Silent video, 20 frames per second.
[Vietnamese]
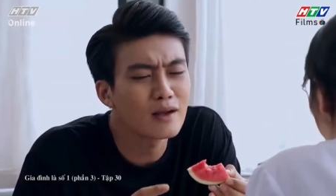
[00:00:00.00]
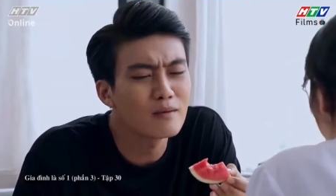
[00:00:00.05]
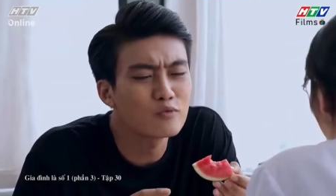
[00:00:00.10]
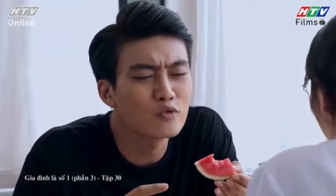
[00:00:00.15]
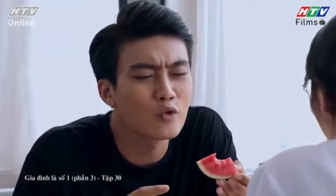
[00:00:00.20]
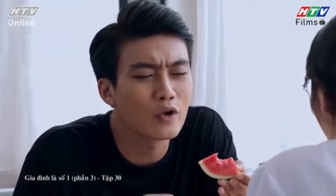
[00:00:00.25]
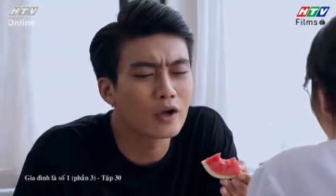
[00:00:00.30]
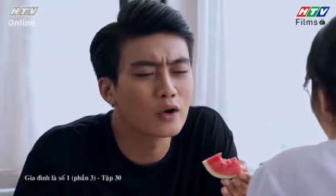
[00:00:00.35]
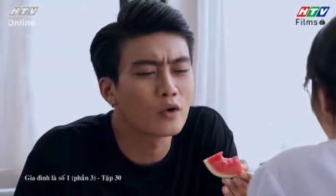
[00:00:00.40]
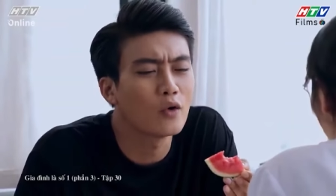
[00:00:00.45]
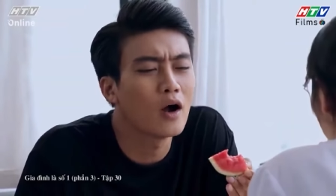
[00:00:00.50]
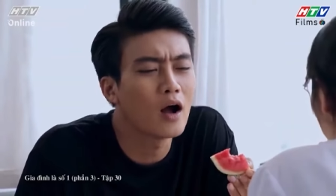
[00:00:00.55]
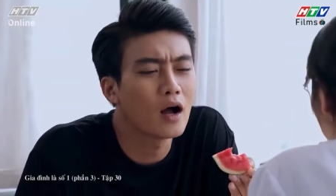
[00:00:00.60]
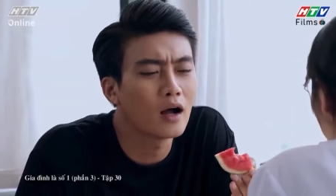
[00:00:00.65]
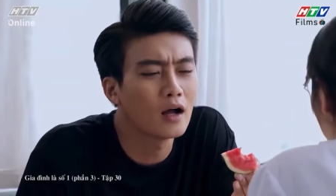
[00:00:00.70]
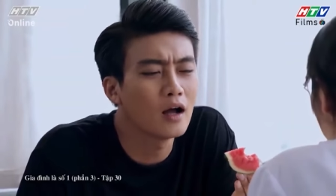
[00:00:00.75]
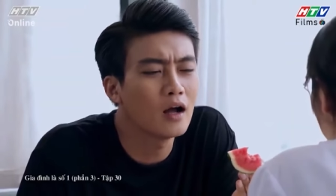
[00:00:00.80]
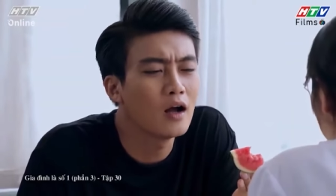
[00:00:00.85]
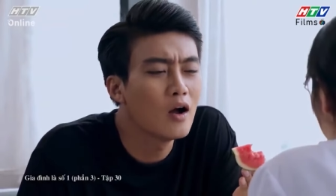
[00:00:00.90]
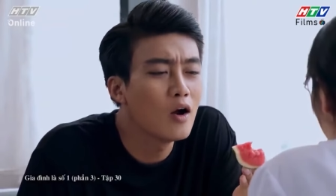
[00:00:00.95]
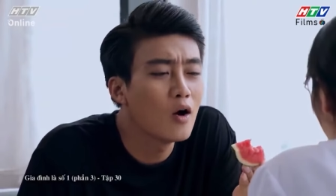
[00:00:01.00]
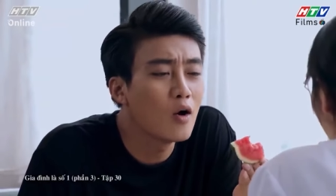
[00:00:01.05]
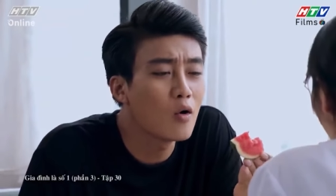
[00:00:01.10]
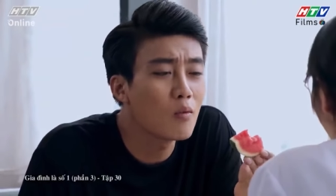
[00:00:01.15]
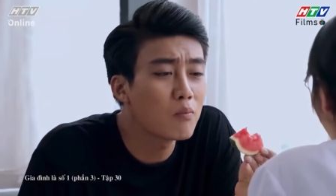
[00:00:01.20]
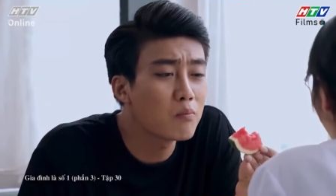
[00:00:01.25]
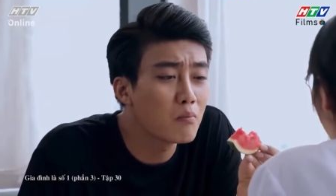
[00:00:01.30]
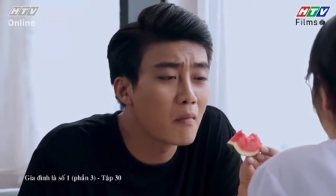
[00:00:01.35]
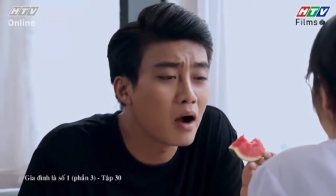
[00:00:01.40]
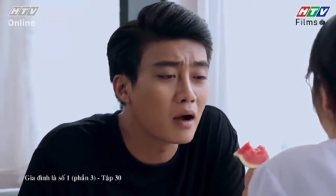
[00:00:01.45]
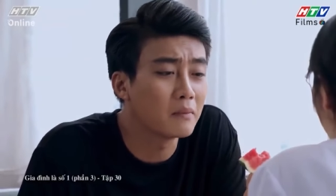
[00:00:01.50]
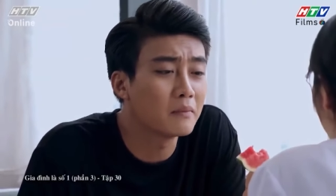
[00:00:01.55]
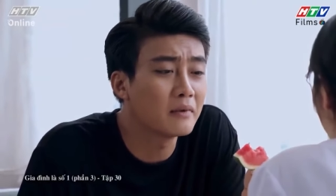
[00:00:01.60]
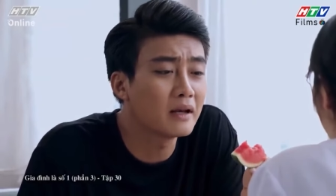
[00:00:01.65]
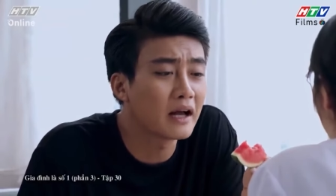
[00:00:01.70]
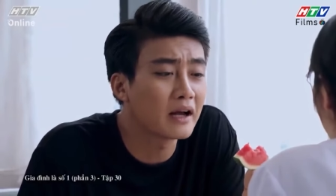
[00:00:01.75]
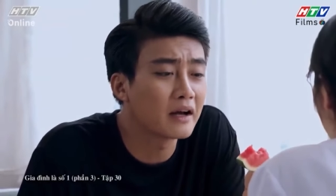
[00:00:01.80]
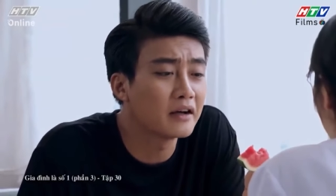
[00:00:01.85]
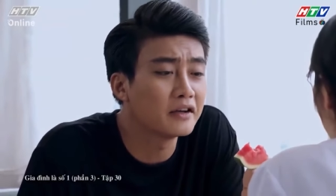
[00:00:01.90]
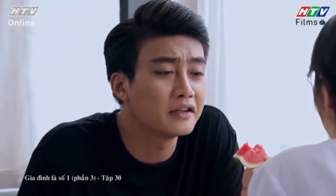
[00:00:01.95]
trong chuyện của hân á út bần
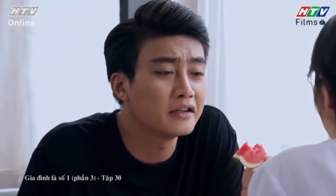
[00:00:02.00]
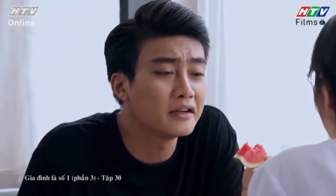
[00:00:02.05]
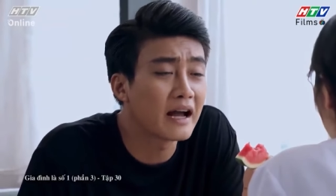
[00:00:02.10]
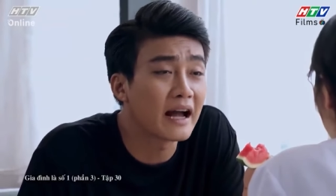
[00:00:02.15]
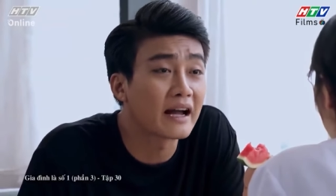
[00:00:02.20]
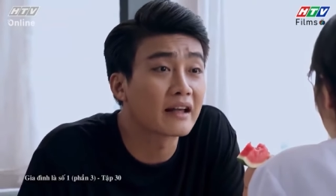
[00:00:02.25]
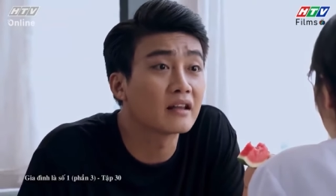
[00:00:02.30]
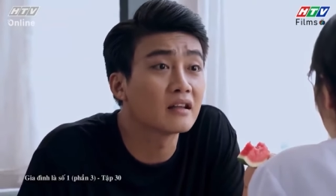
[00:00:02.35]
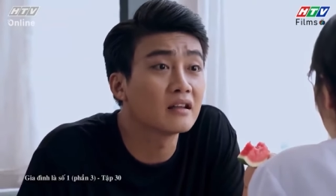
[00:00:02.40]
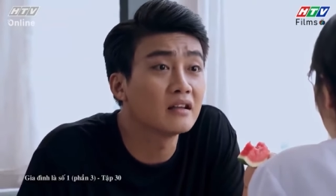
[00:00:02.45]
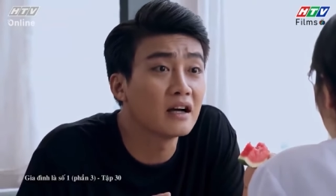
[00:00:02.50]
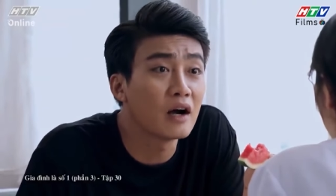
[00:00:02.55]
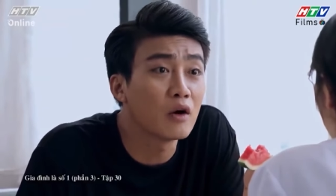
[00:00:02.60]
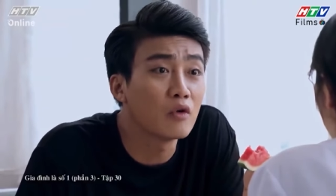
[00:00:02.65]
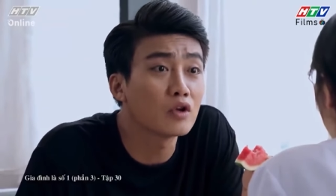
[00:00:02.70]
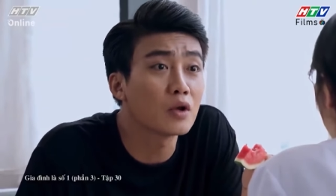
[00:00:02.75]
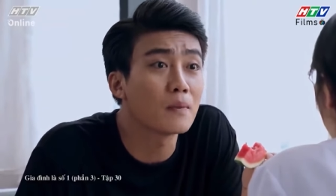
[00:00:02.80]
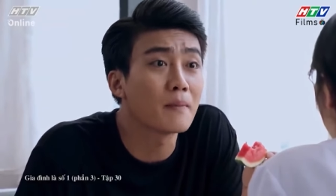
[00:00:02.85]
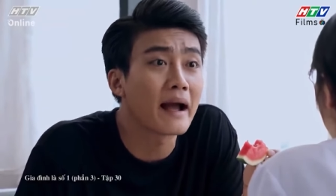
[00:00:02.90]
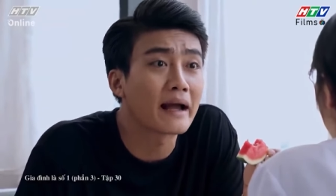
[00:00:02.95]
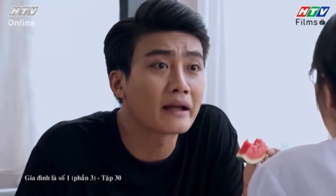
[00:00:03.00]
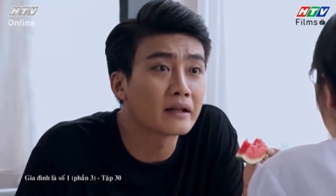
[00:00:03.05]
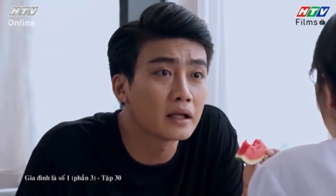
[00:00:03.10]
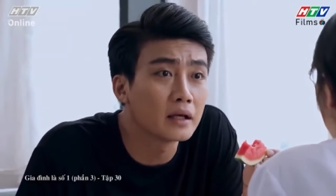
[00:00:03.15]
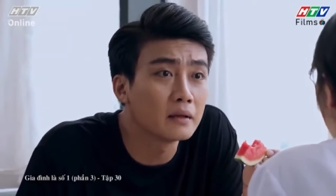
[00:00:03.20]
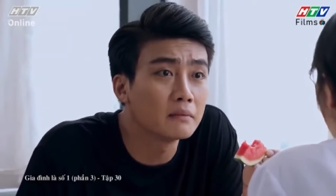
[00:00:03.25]
mới là người đưa hạt dưa hấu cho mang